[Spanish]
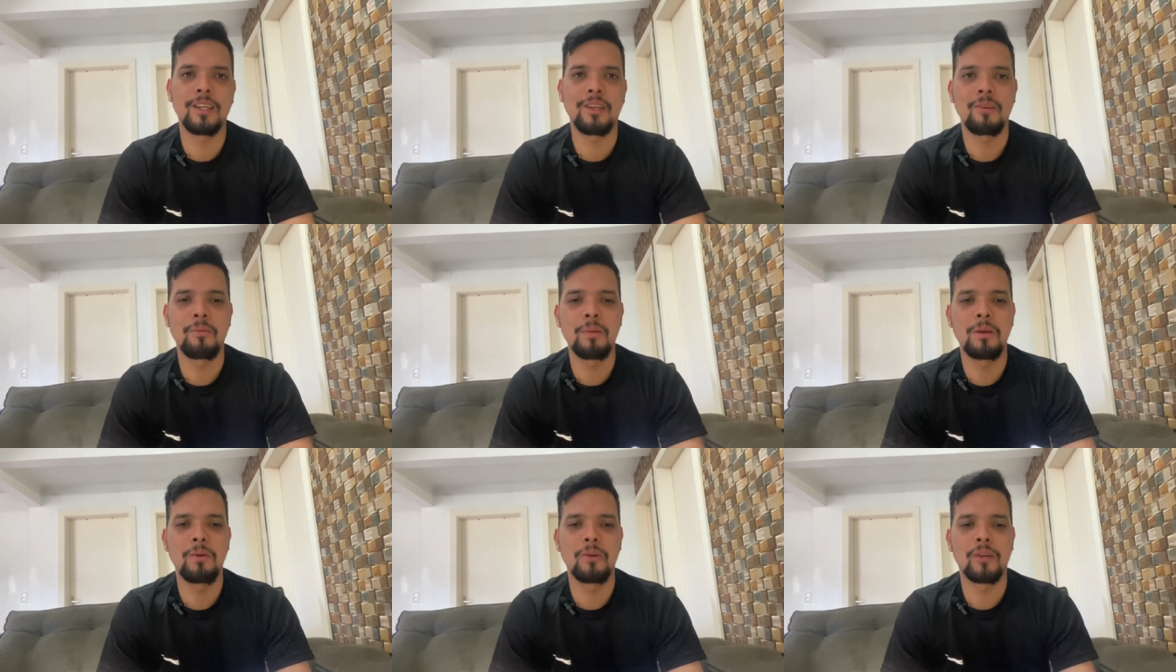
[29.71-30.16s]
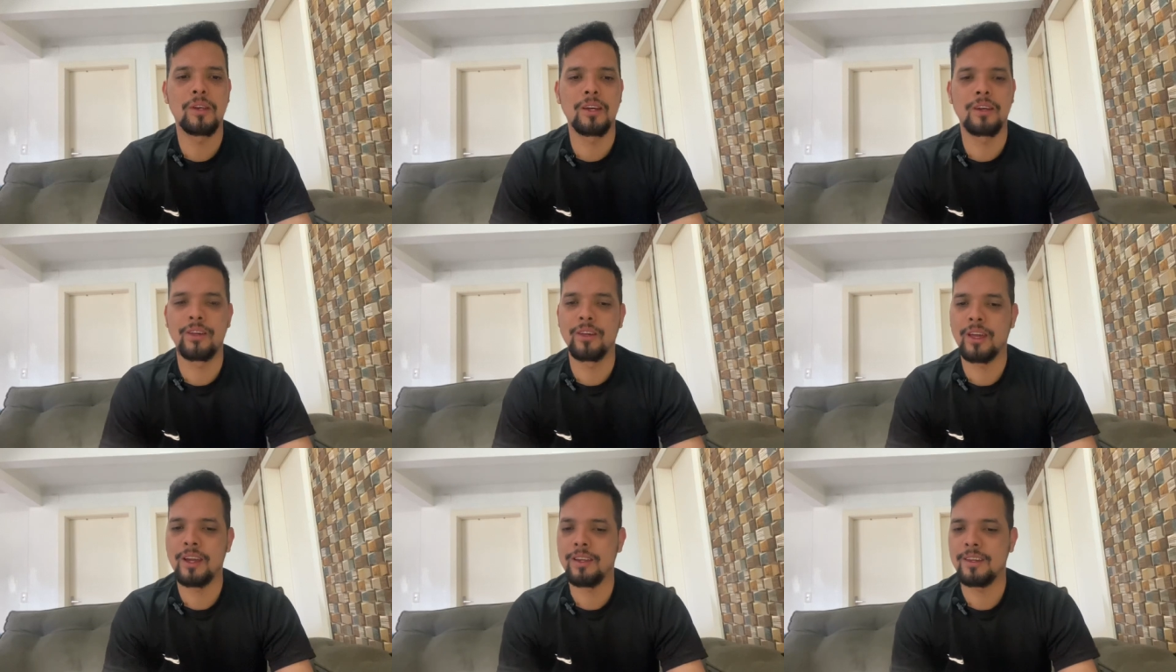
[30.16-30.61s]
tengo mi
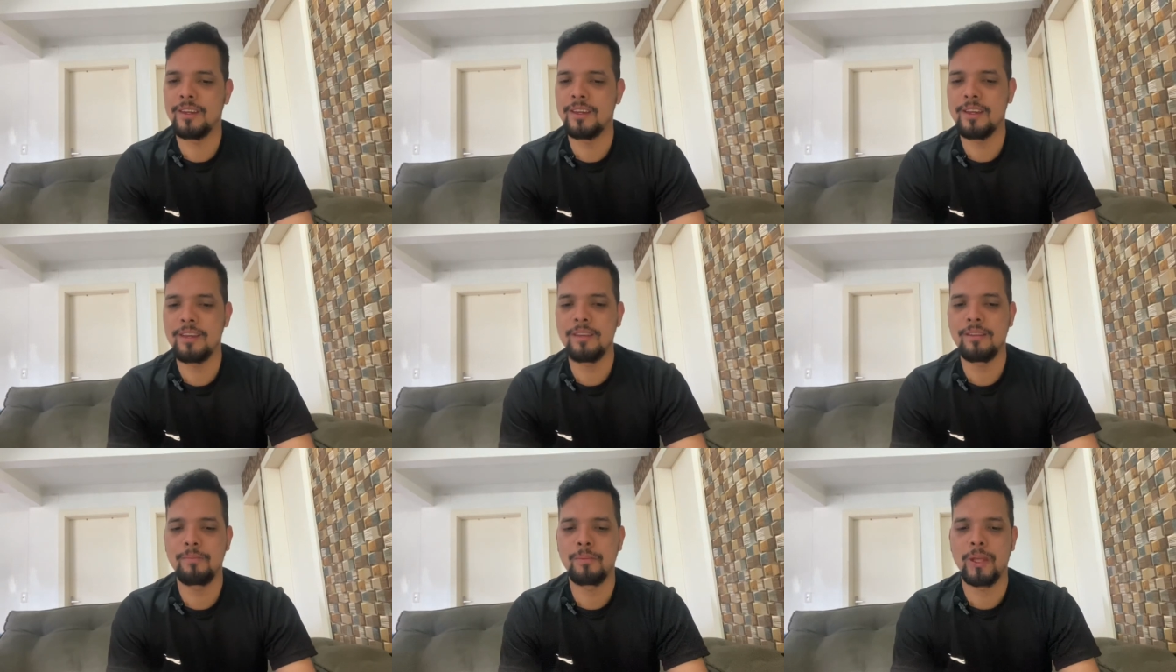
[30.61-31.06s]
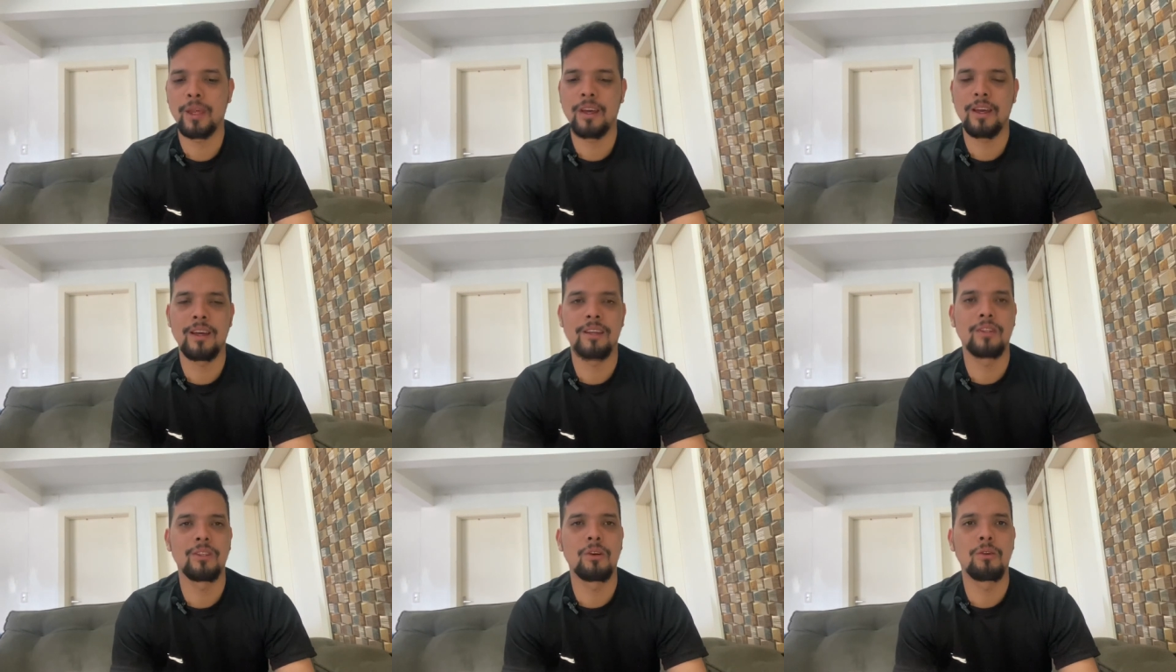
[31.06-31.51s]
borrador aquí
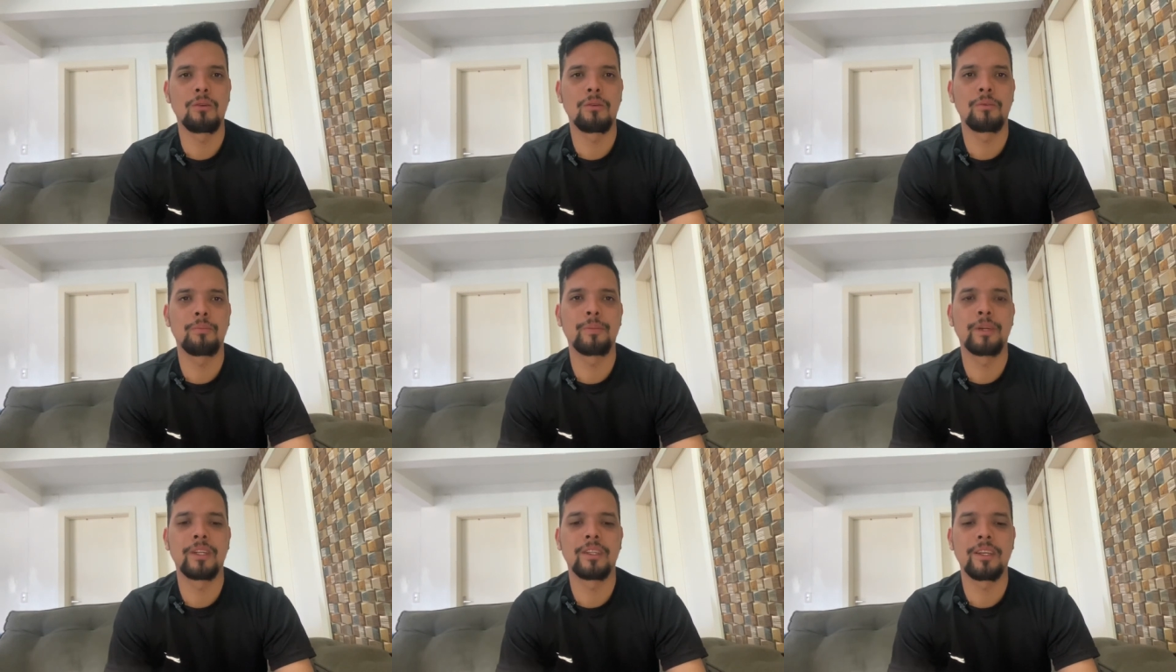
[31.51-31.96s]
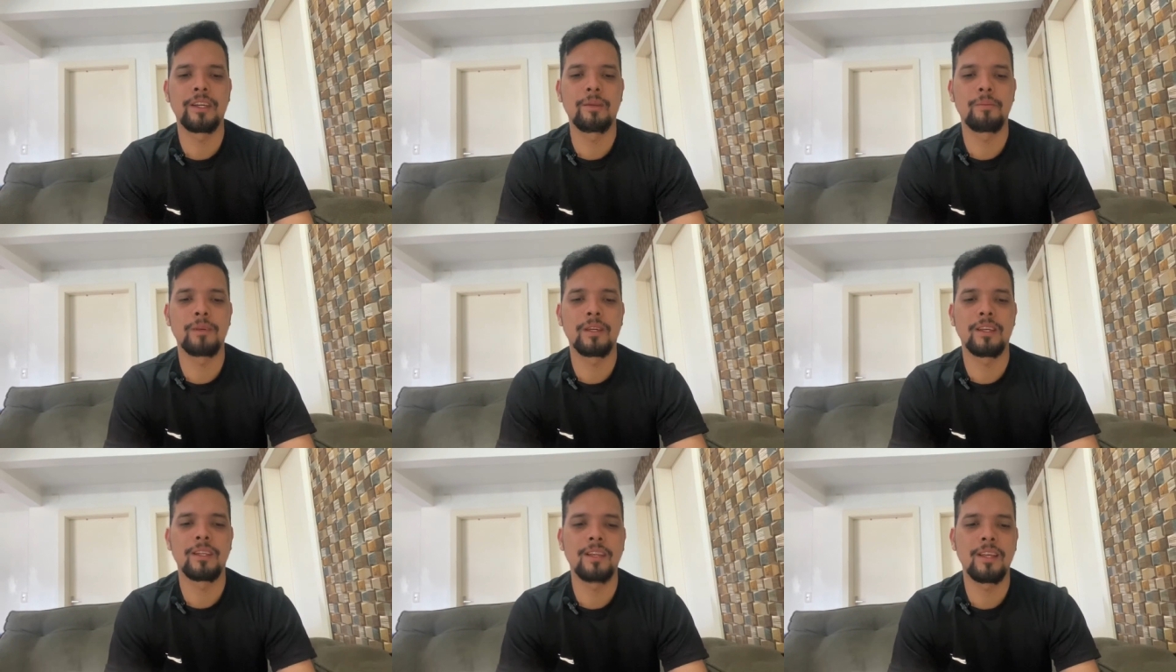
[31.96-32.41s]
para no
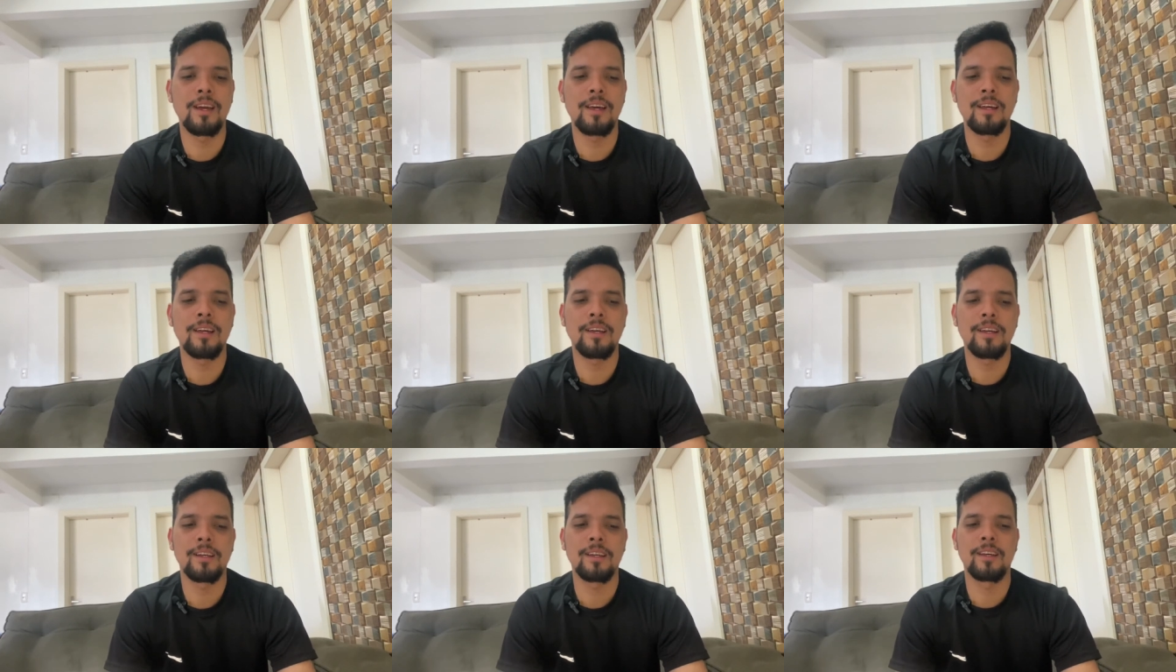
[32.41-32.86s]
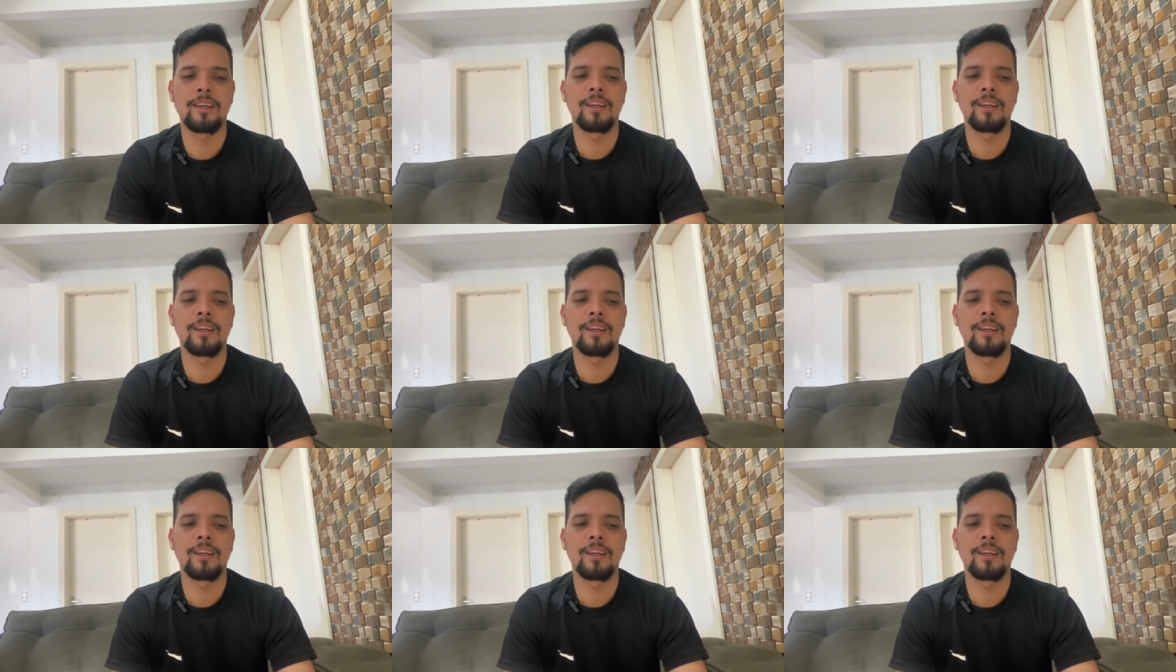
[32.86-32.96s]
perderme de nada.